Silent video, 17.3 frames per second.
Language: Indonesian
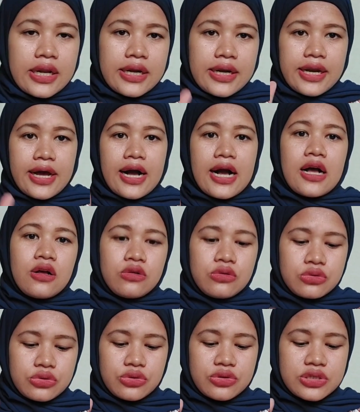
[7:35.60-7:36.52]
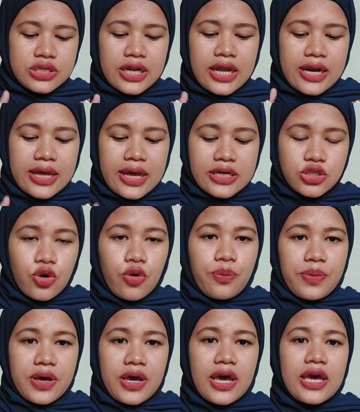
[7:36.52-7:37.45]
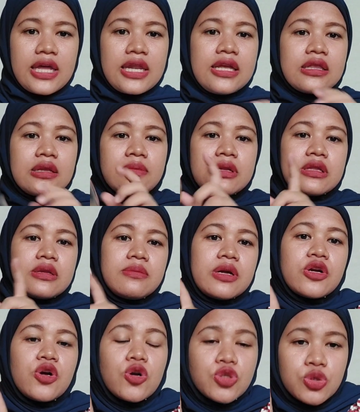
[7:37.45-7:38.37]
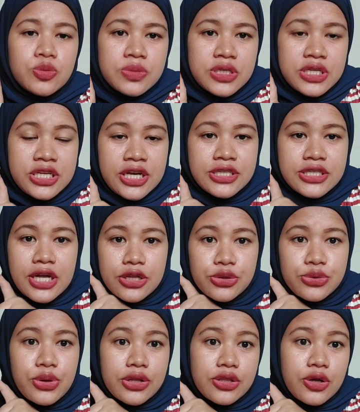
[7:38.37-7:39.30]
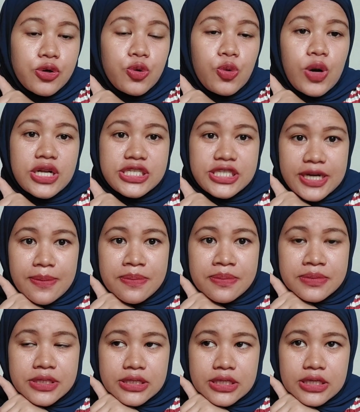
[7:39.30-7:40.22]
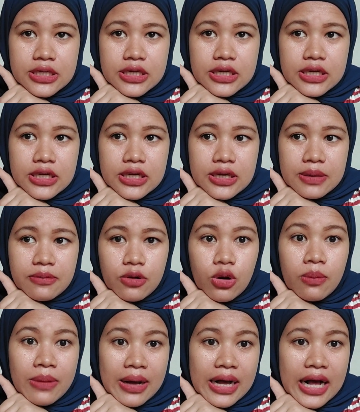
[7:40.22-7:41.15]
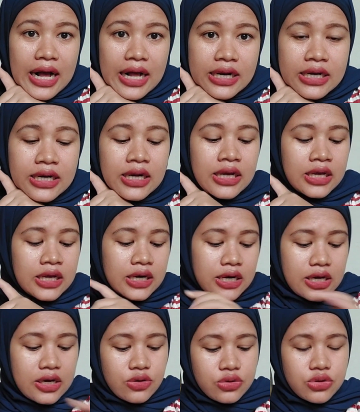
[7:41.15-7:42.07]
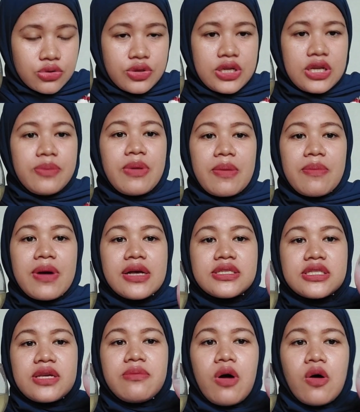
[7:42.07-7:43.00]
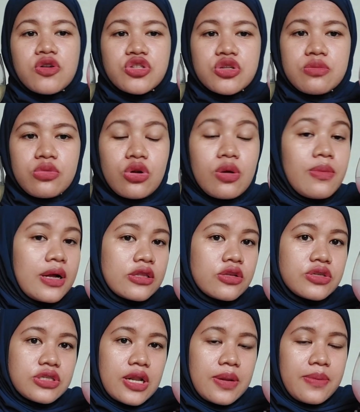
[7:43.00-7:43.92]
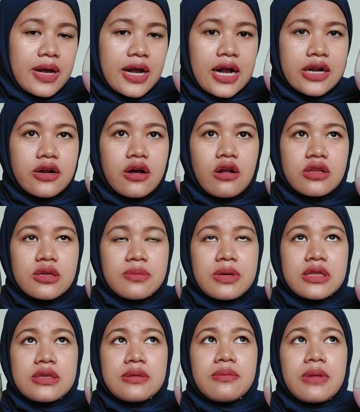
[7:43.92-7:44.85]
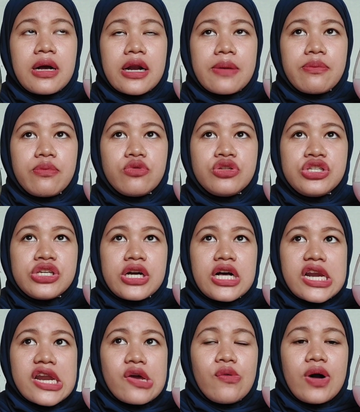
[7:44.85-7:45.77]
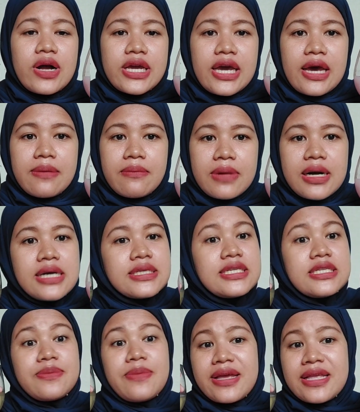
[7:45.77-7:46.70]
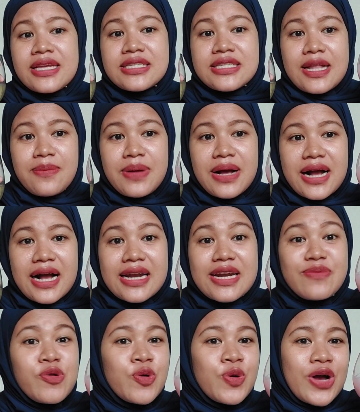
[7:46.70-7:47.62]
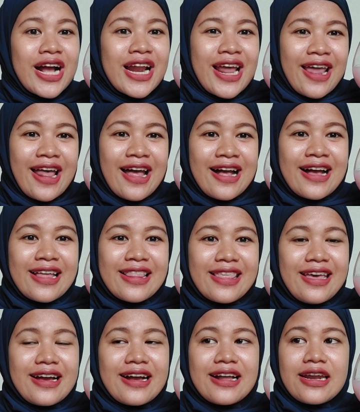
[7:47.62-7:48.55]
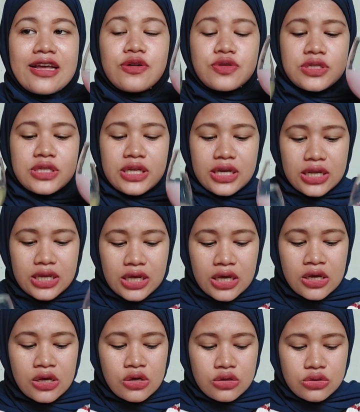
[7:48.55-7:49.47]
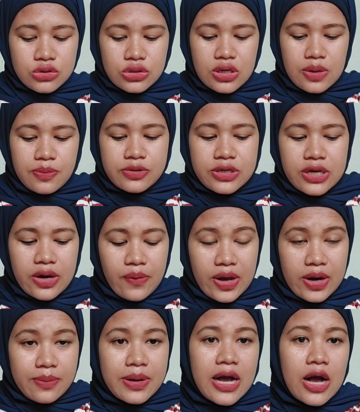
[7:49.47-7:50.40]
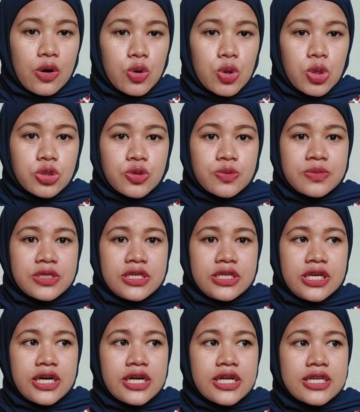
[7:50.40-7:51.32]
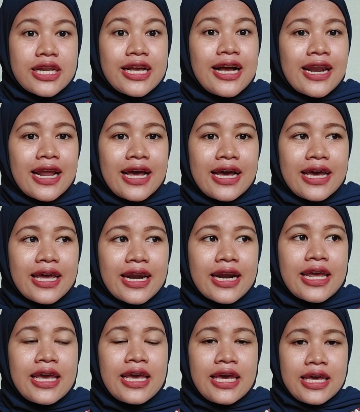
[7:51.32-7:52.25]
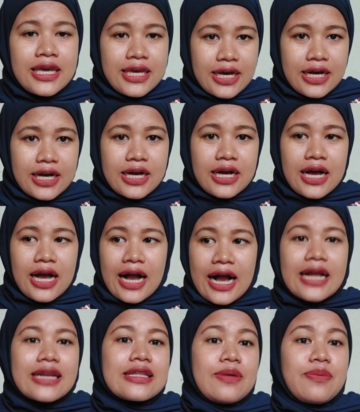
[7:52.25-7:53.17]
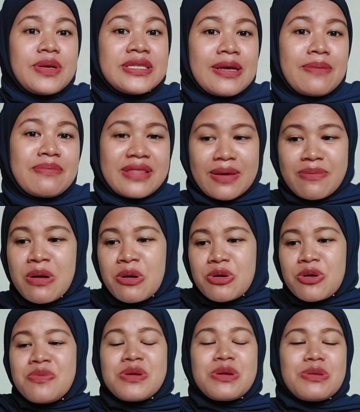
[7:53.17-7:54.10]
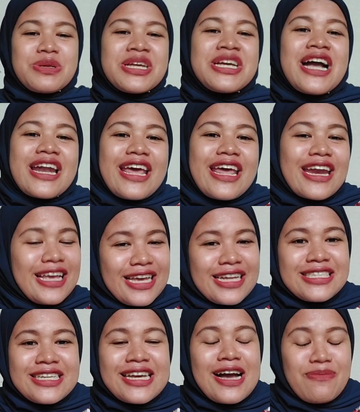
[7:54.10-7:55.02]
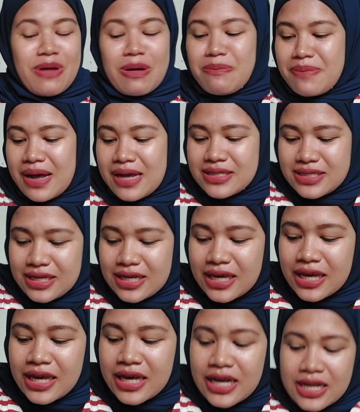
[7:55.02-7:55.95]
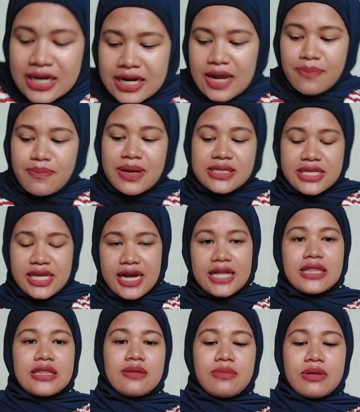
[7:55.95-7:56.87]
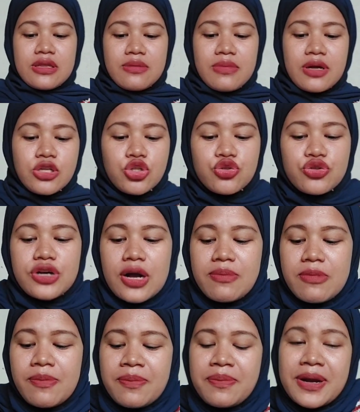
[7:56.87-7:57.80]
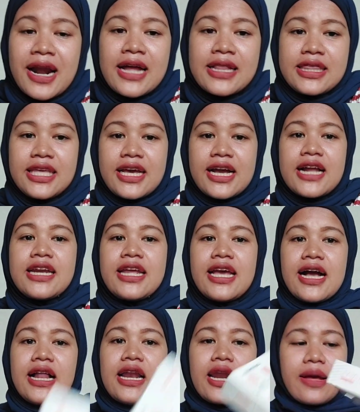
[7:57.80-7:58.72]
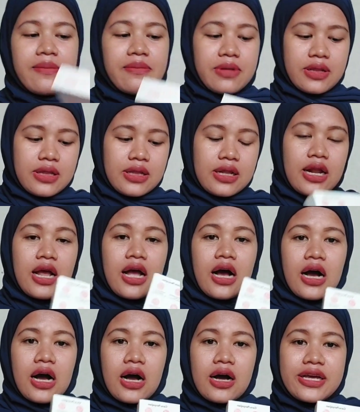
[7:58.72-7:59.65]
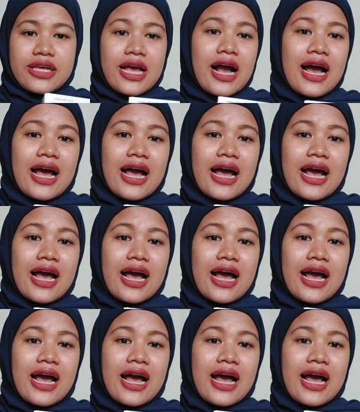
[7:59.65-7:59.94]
Nah, untuk silali SOP ini teman-teman konsumsinya satu atau dua jam sebelum makan dan untuk ini bebas sih mau sebelum atau setelah makan. Kalau teman-teman punya riwayat mah sih sebaiknya setelah makan menggunakan air hangat ya. Karena aku sendiri juga punya riwayat mah, aku konsumsinya dengan air yang hangat tapi sometimes aku minum dengan air dingin sih nggak apa-apa sih dan pastikan teman-teman juga memperhatikan ya label uh, yang